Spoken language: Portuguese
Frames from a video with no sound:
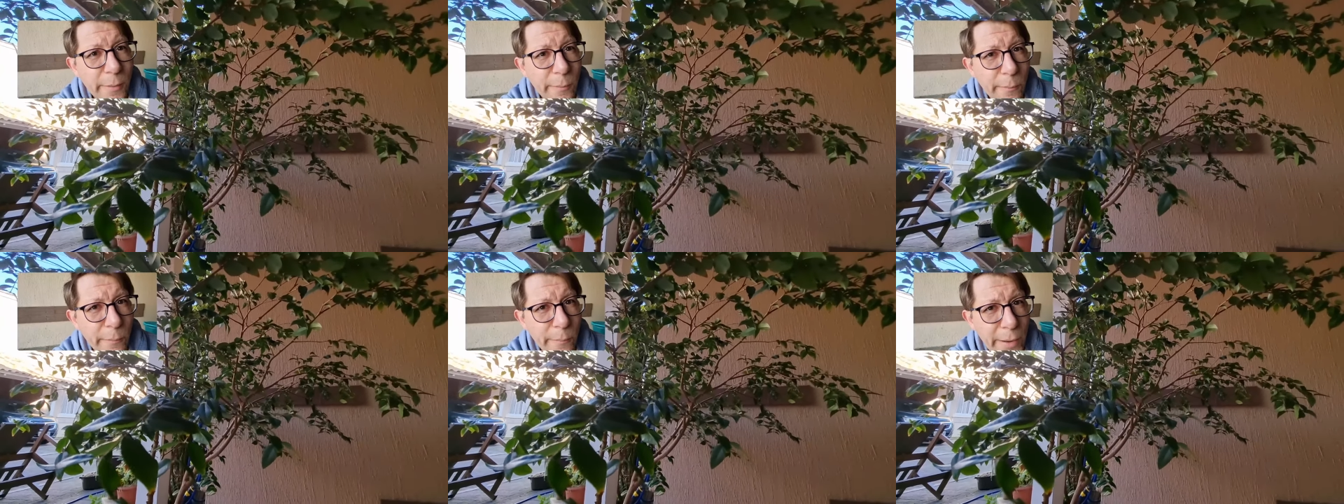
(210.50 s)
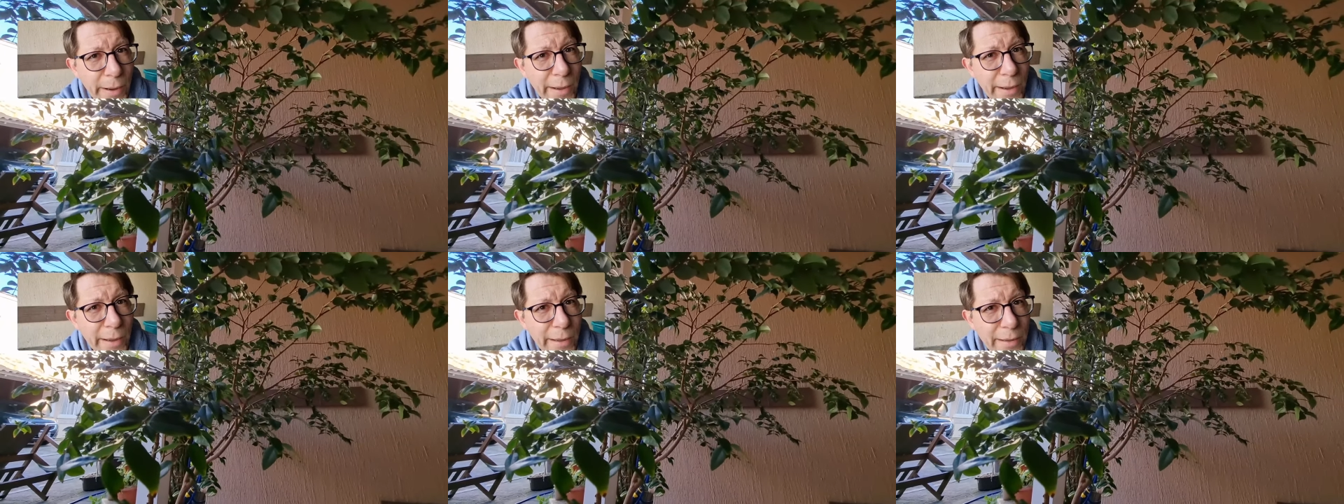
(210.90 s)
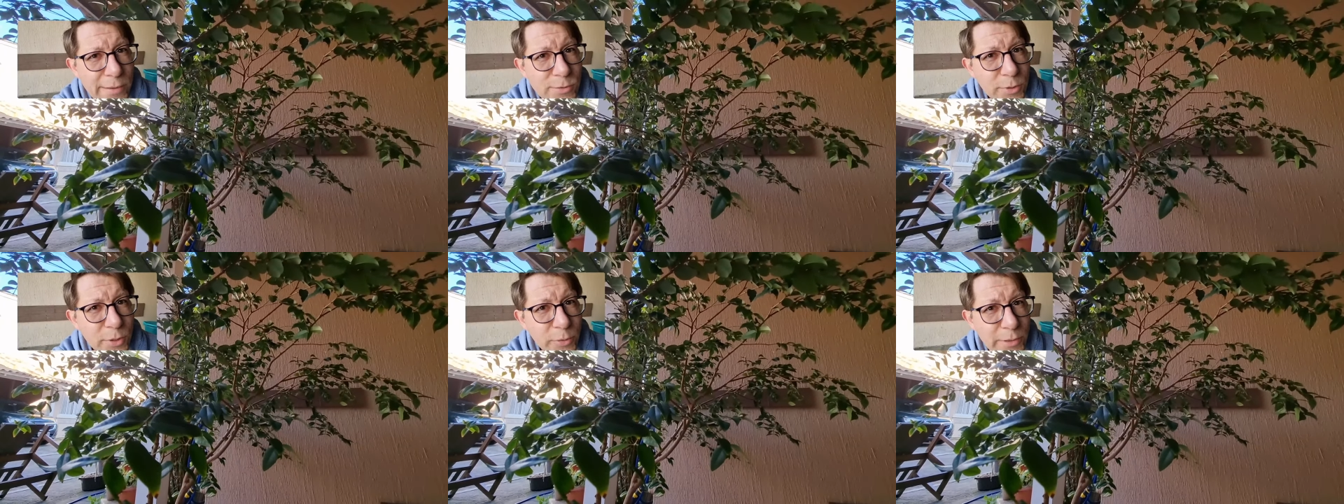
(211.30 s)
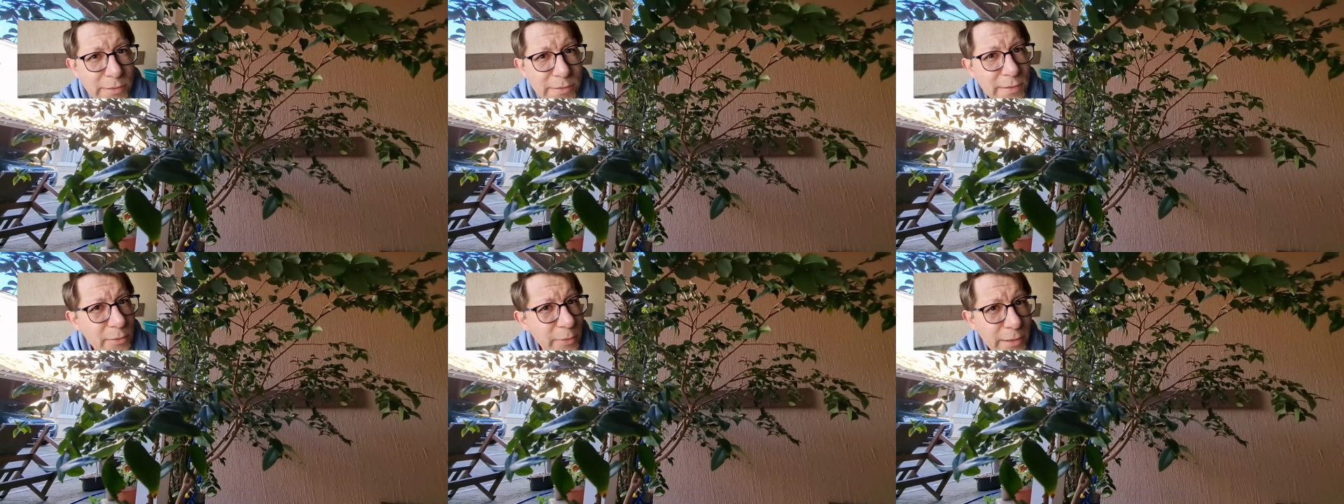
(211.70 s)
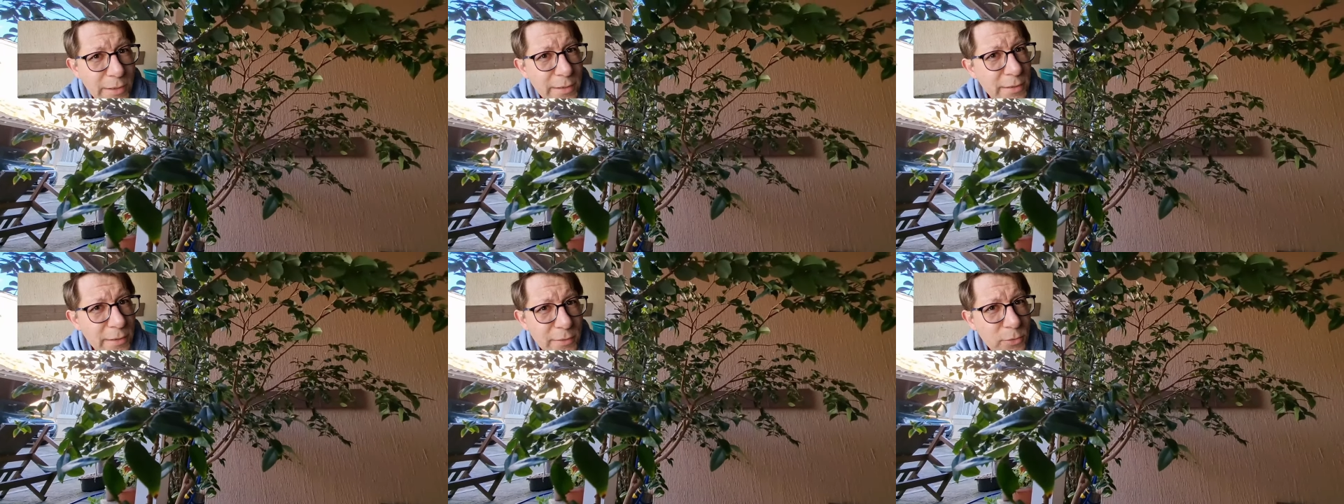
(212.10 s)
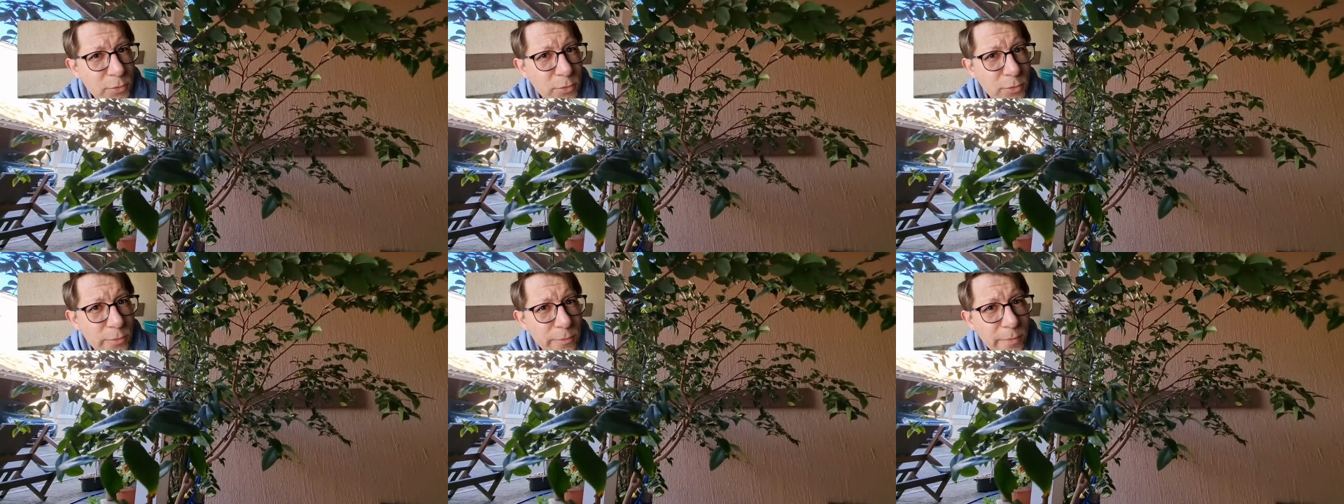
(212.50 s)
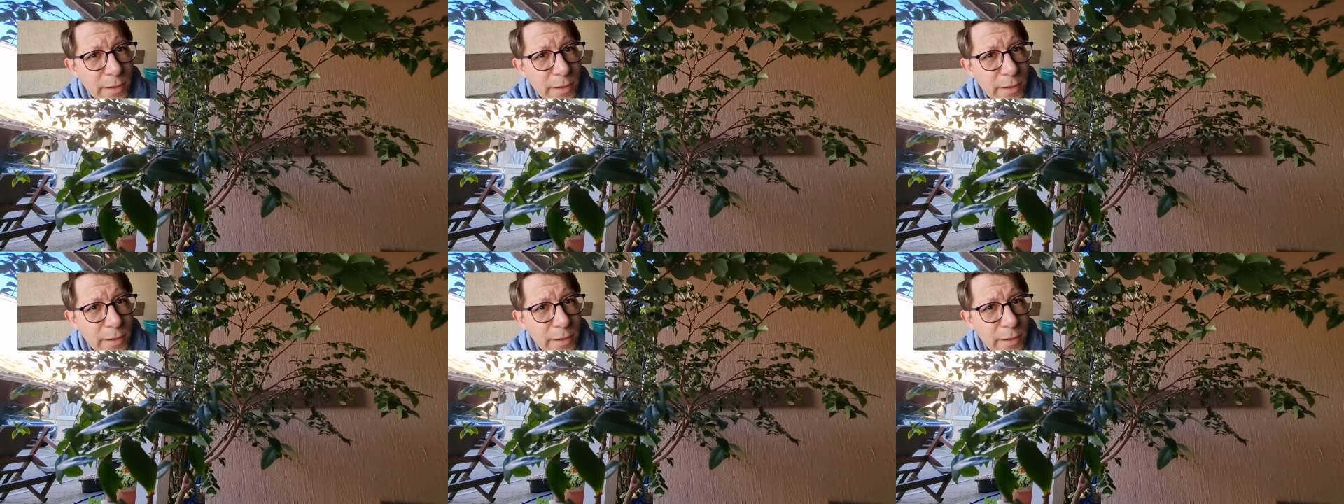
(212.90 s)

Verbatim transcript: Mas o que eu ia dizer não era nada disso.